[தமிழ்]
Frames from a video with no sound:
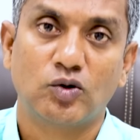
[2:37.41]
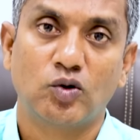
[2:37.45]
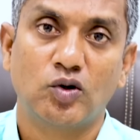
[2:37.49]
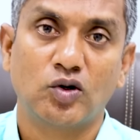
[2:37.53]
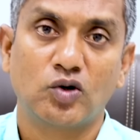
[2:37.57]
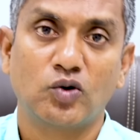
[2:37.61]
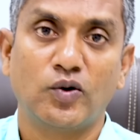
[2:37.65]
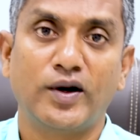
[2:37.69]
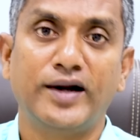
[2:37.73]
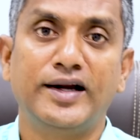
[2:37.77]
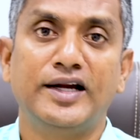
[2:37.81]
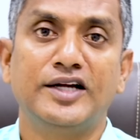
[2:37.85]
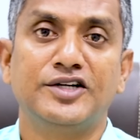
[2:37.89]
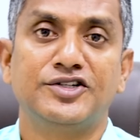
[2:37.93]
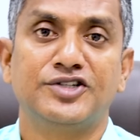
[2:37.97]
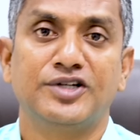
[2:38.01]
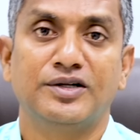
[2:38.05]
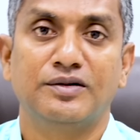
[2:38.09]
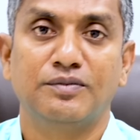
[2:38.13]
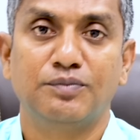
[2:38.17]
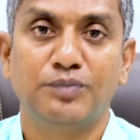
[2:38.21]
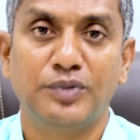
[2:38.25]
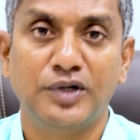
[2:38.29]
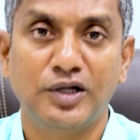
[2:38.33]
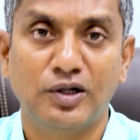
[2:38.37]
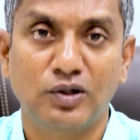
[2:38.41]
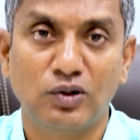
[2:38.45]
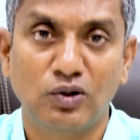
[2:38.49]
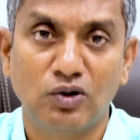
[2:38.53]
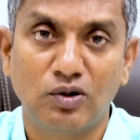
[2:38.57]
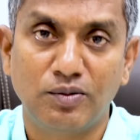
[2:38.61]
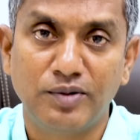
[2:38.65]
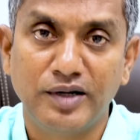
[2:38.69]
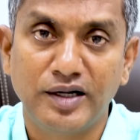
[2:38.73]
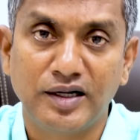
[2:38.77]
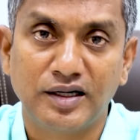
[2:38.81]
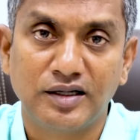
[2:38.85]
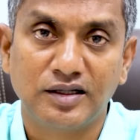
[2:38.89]
ஒரு கோயிலேஷன் பிஎல்ஓ
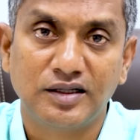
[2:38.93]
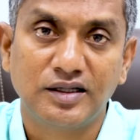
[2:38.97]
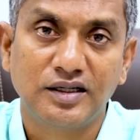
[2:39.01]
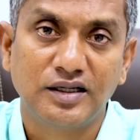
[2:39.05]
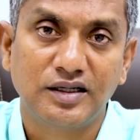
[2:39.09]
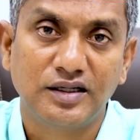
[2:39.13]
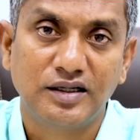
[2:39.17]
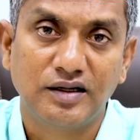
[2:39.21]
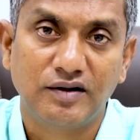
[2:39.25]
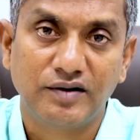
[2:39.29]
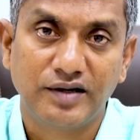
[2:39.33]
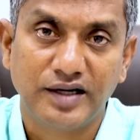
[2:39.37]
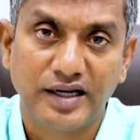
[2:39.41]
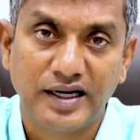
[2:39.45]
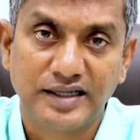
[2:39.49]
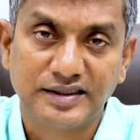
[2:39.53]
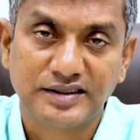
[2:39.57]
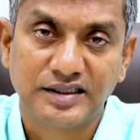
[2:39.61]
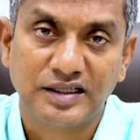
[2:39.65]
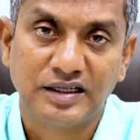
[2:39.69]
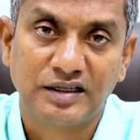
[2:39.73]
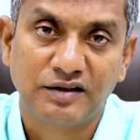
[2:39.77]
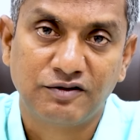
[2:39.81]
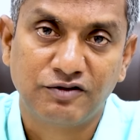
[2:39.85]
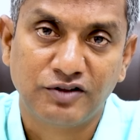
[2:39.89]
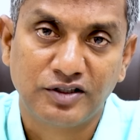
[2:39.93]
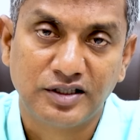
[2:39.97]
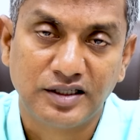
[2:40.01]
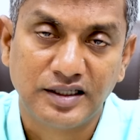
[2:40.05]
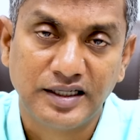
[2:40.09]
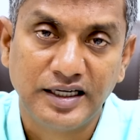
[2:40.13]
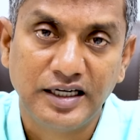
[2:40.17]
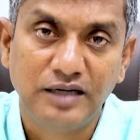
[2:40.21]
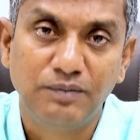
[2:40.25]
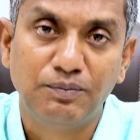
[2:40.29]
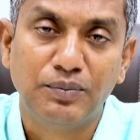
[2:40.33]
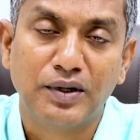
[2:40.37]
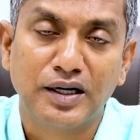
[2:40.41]
அப்படின்றது அவர் யாசர் அரஃபத்
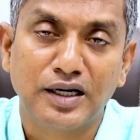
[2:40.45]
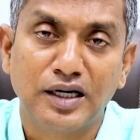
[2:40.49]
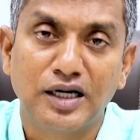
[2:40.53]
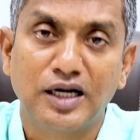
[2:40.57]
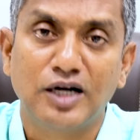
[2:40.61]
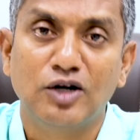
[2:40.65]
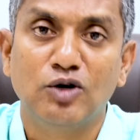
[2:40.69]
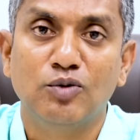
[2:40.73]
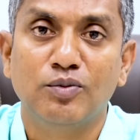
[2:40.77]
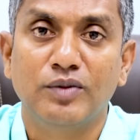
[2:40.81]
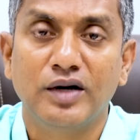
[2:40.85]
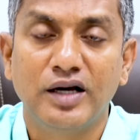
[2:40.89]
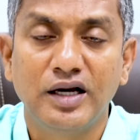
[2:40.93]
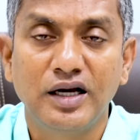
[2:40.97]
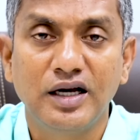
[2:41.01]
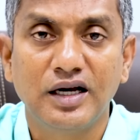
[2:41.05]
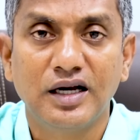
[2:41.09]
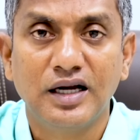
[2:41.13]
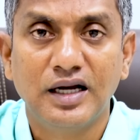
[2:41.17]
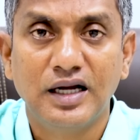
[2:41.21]
லீட் பண்ணாலுமே